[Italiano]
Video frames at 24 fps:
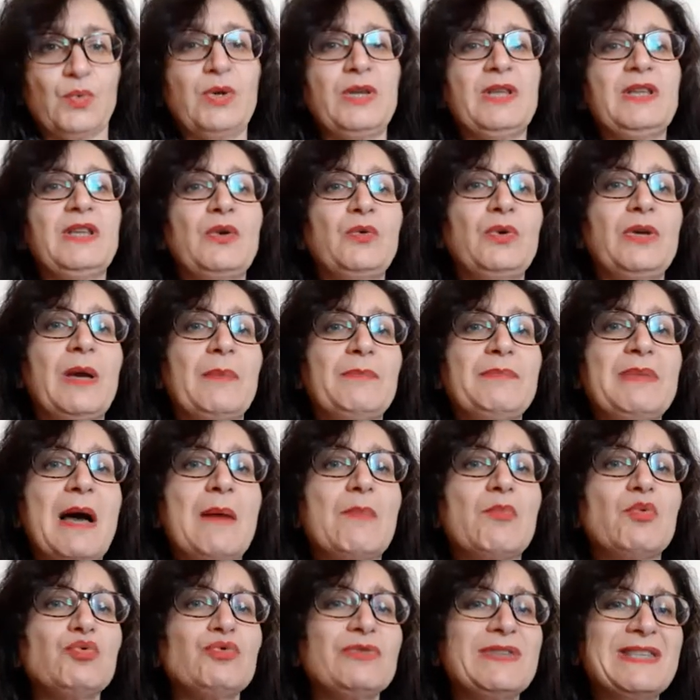Quindi qui
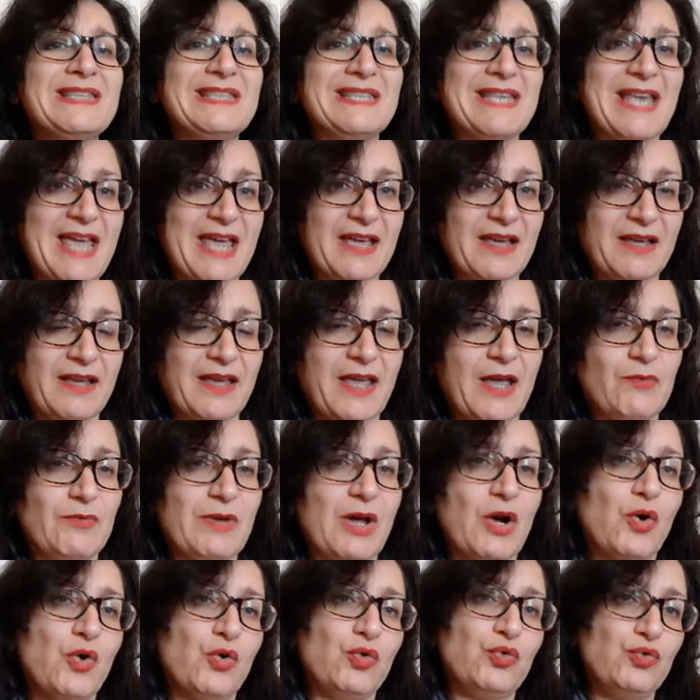abbiamo un se che è
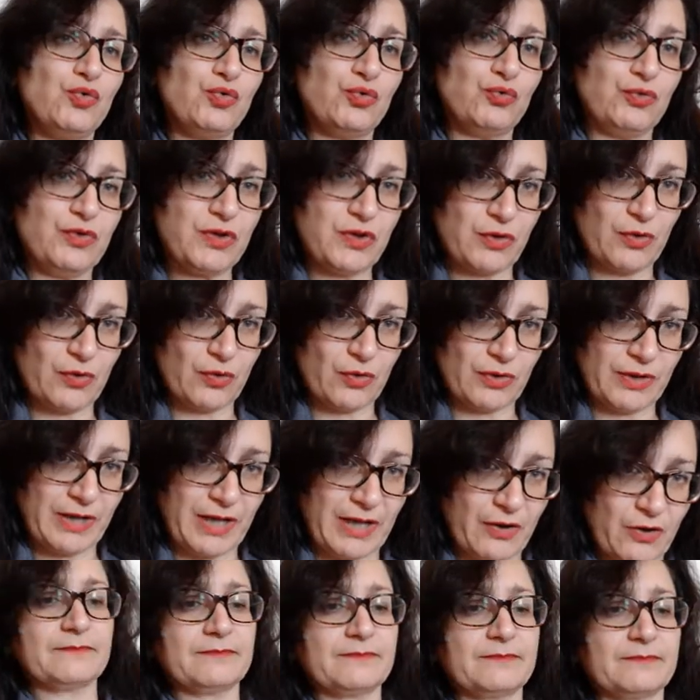una
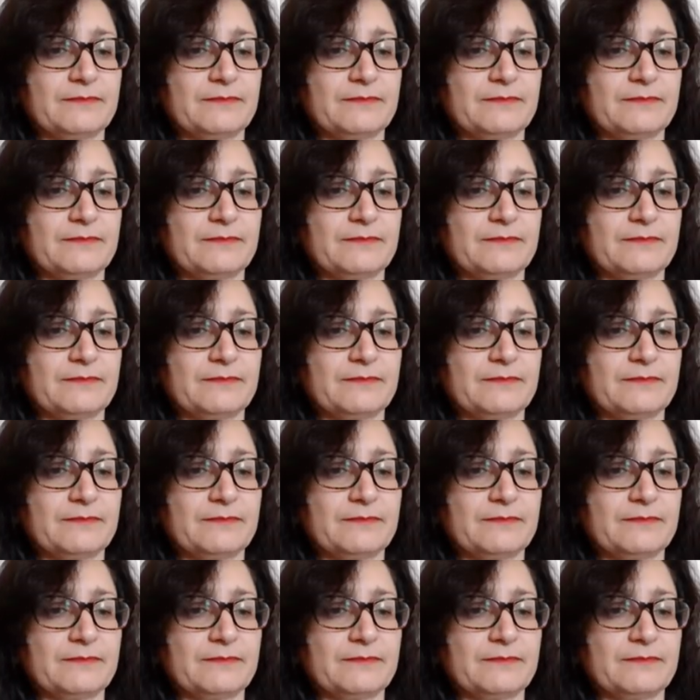congiunzione.